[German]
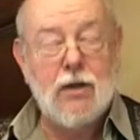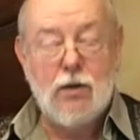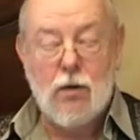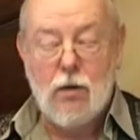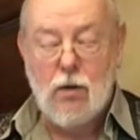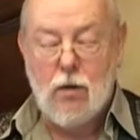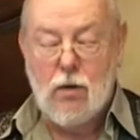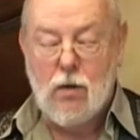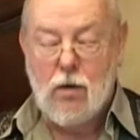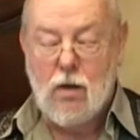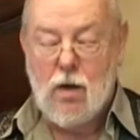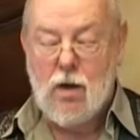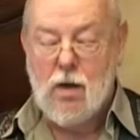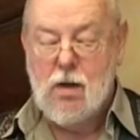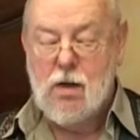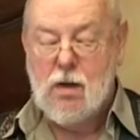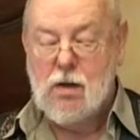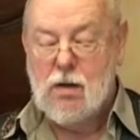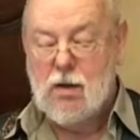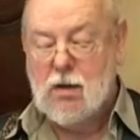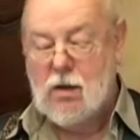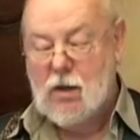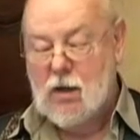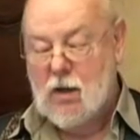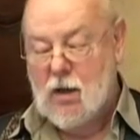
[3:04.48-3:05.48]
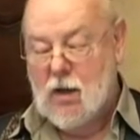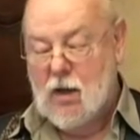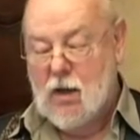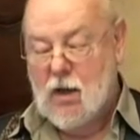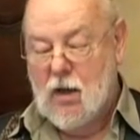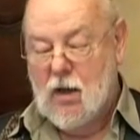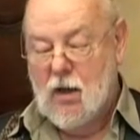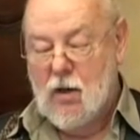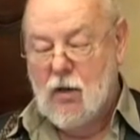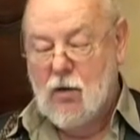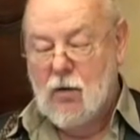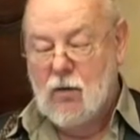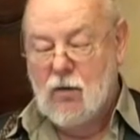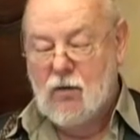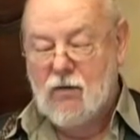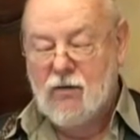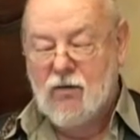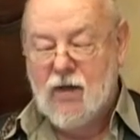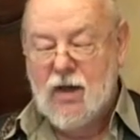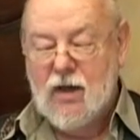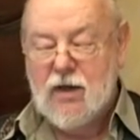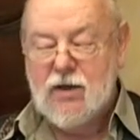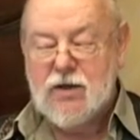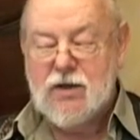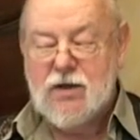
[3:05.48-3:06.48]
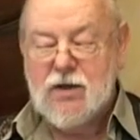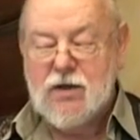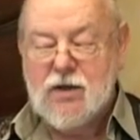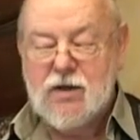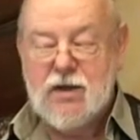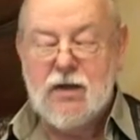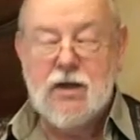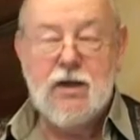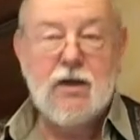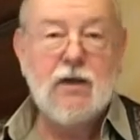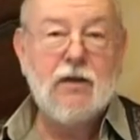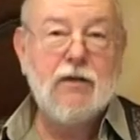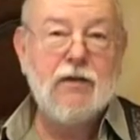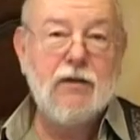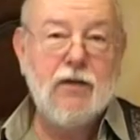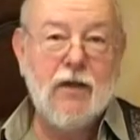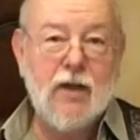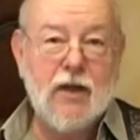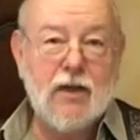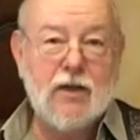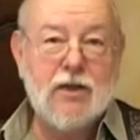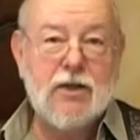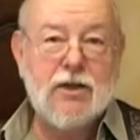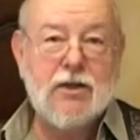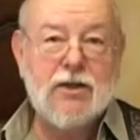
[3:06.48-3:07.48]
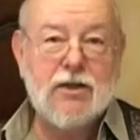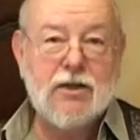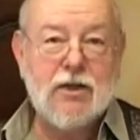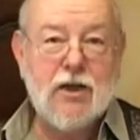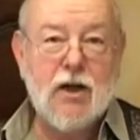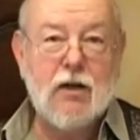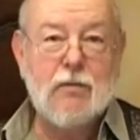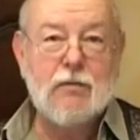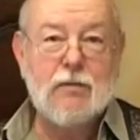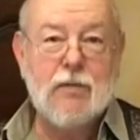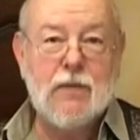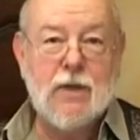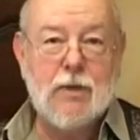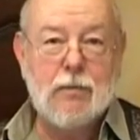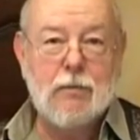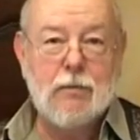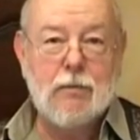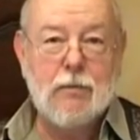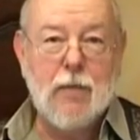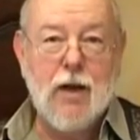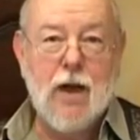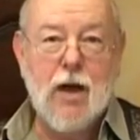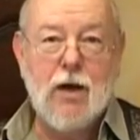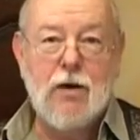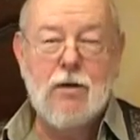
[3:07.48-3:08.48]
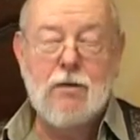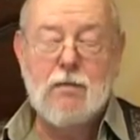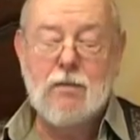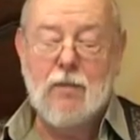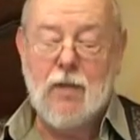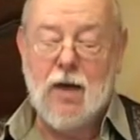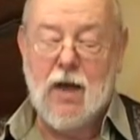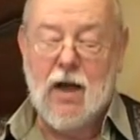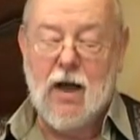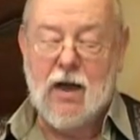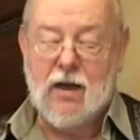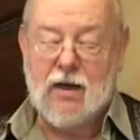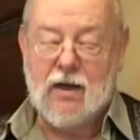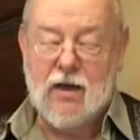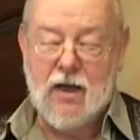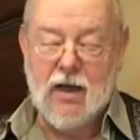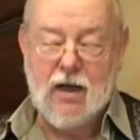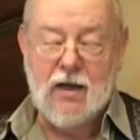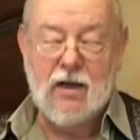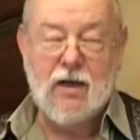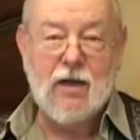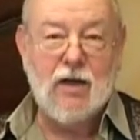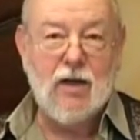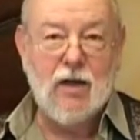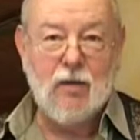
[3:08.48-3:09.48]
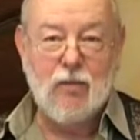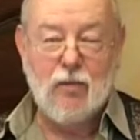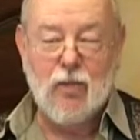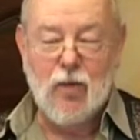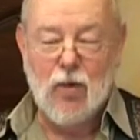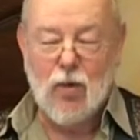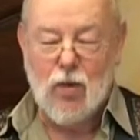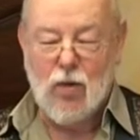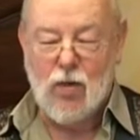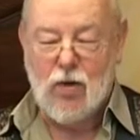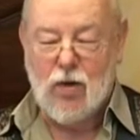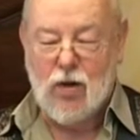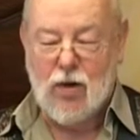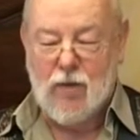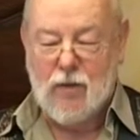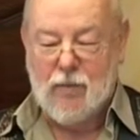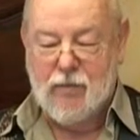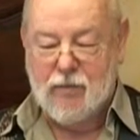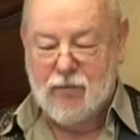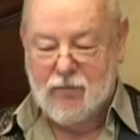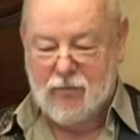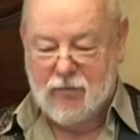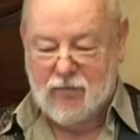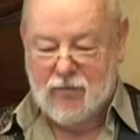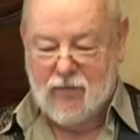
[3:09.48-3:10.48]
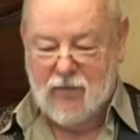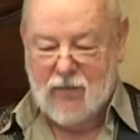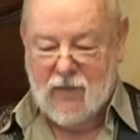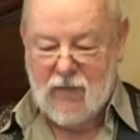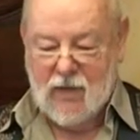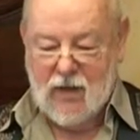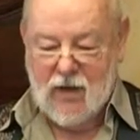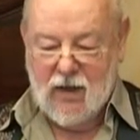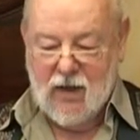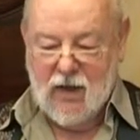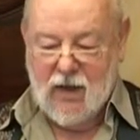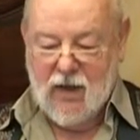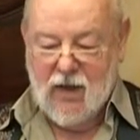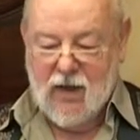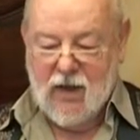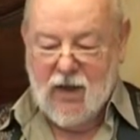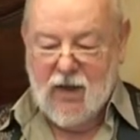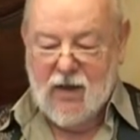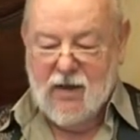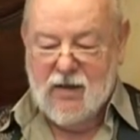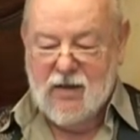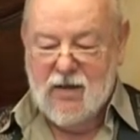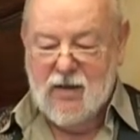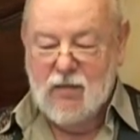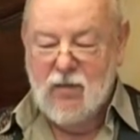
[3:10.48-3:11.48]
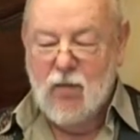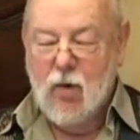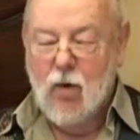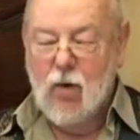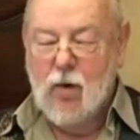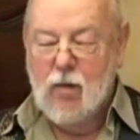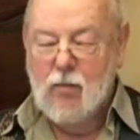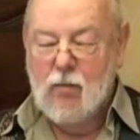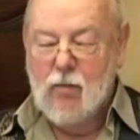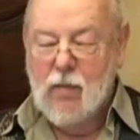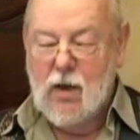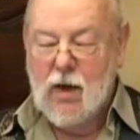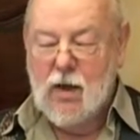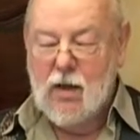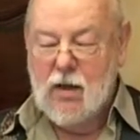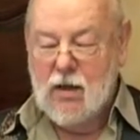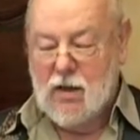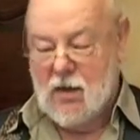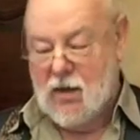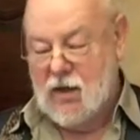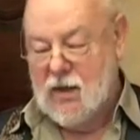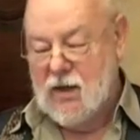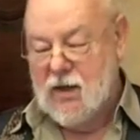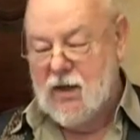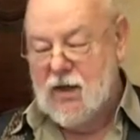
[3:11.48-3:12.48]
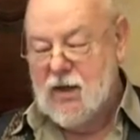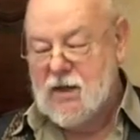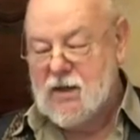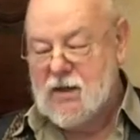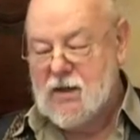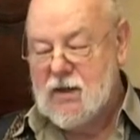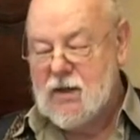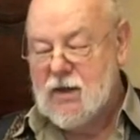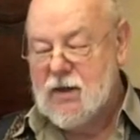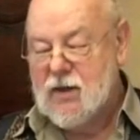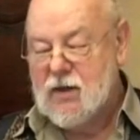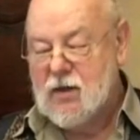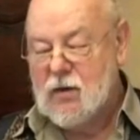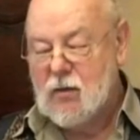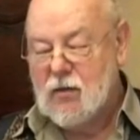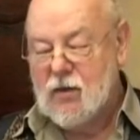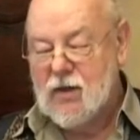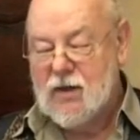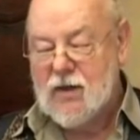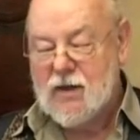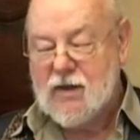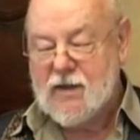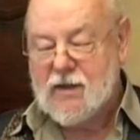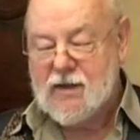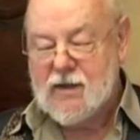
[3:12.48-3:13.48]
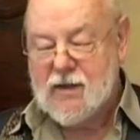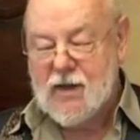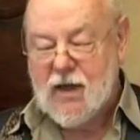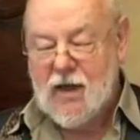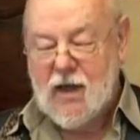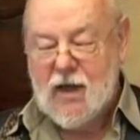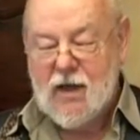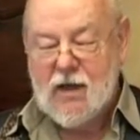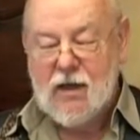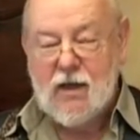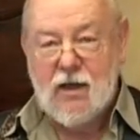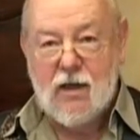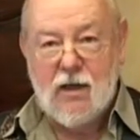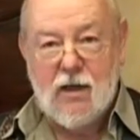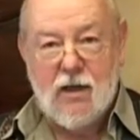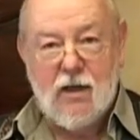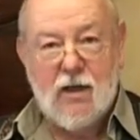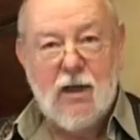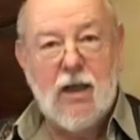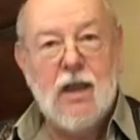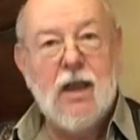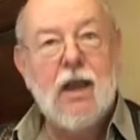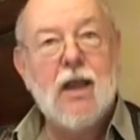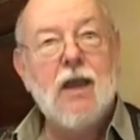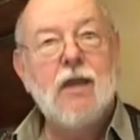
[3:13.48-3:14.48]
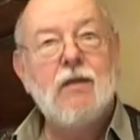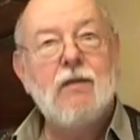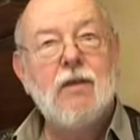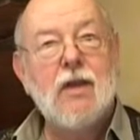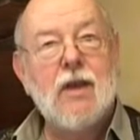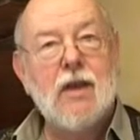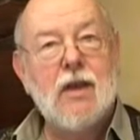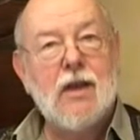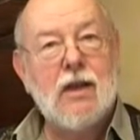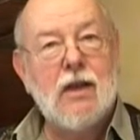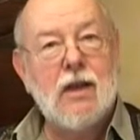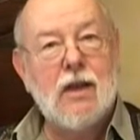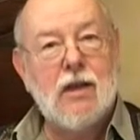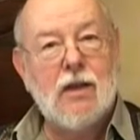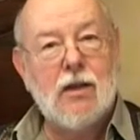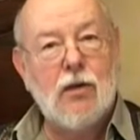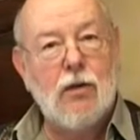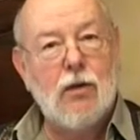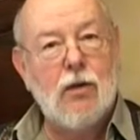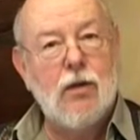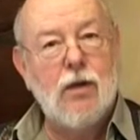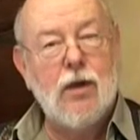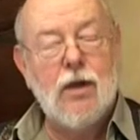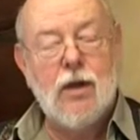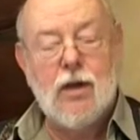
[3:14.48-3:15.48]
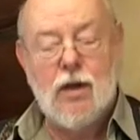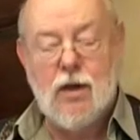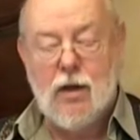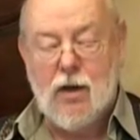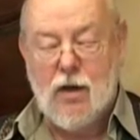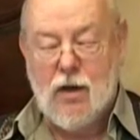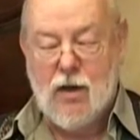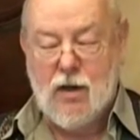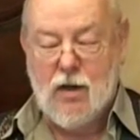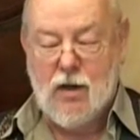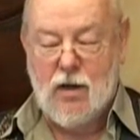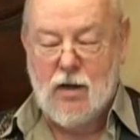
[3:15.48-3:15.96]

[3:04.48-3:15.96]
Jahre und wünschen sich für den Stammbaum ein Kind geboren. Sie murmeln ließlich durch zehn ewige Treue.